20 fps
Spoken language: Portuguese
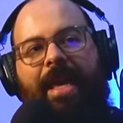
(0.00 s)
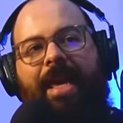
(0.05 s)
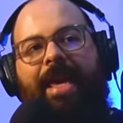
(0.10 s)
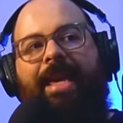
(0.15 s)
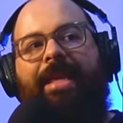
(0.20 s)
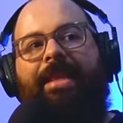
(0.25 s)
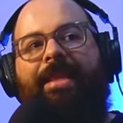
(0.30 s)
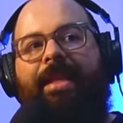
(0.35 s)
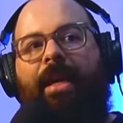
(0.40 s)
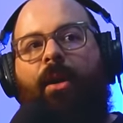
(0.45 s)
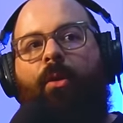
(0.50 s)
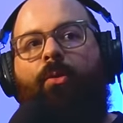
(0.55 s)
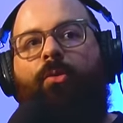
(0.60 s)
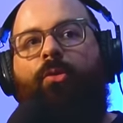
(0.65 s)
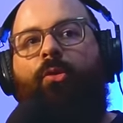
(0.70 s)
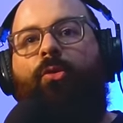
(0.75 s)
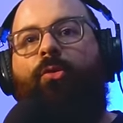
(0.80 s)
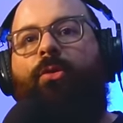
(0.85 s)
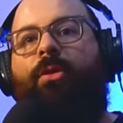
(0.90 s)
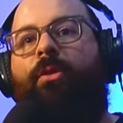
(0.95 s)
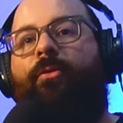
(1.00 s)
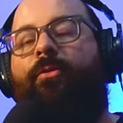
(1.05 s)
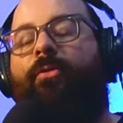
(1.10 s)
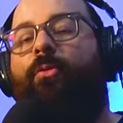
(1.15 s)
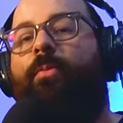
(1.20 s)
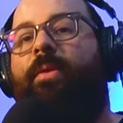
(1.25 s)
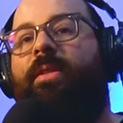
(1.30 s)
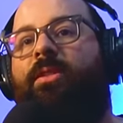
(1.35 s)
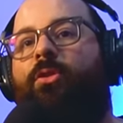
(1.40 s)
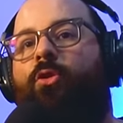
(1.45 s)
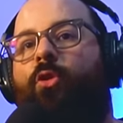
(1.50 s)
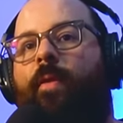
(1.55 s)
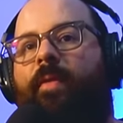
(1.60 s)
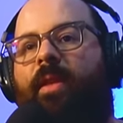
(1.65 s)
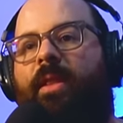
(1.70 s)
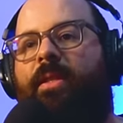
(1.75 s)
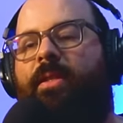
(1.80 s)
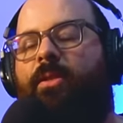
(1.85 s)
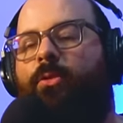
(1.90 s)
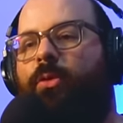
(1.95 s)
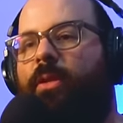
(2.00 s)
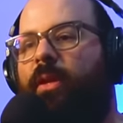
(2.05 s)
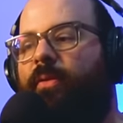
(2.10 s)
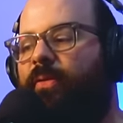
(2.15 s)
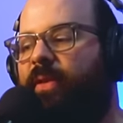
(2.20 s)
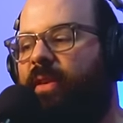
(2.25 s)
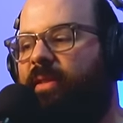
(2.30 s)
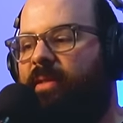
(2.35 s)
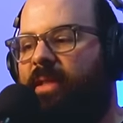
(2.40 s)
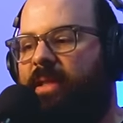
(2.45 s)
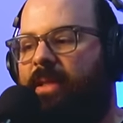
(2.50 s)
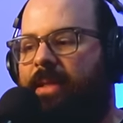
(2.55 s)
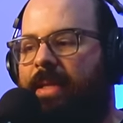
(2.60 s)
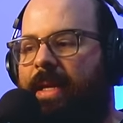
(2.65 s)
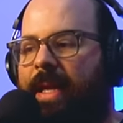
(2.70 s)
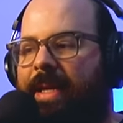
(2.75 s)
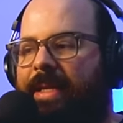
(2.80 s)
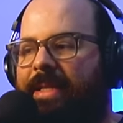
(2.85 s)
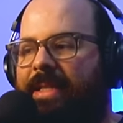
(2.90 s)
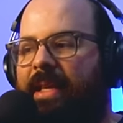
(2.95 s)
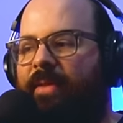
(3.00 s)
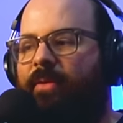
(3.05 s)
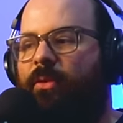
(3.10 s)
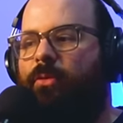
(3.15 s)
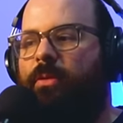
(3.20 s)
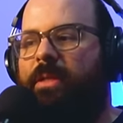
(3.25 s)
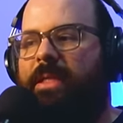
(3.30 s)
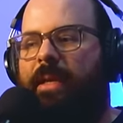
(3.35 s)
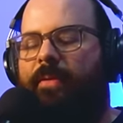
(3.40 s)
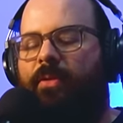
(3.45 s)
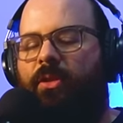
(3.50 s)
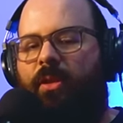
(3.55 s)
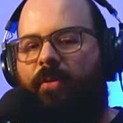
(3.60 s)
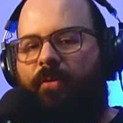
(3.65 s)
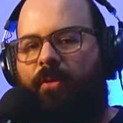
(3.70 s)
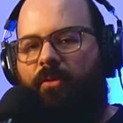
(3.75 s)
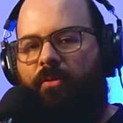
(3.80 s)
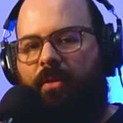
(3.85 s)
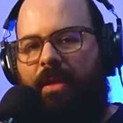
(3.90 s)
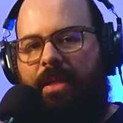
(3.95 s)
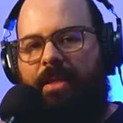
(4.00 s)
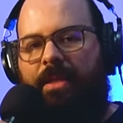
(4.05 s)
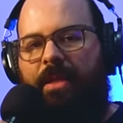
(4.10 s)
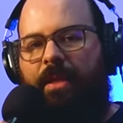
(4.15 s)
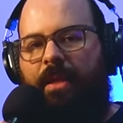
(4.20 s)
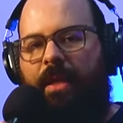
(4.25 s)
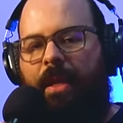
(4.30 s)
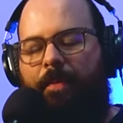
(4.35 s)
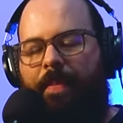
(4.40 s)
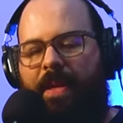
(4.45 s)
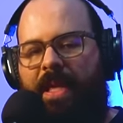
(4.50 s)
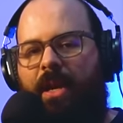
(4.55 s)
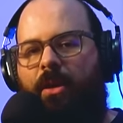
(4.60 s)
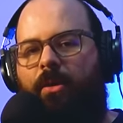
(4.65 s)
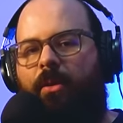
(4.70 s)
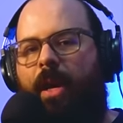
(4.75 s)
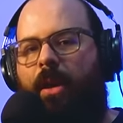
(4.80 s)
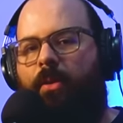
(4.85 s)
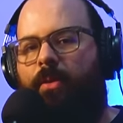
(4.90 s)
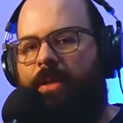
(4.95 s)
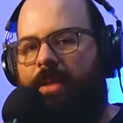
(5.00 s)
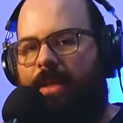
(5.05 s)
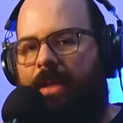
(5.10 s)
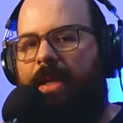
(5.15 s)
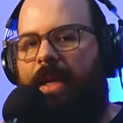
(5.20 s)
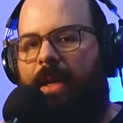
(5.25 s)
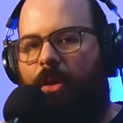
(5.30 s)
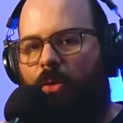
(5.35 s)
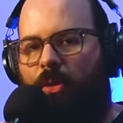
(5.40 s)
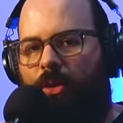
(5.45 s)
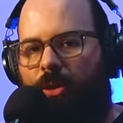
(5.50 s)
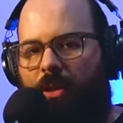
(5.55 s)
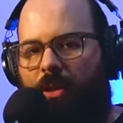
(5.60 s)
E então, eu vi uma senhora na segunda fila que estava com sérias dificuldades em apanhar qualquer coisa que lhe caiu ao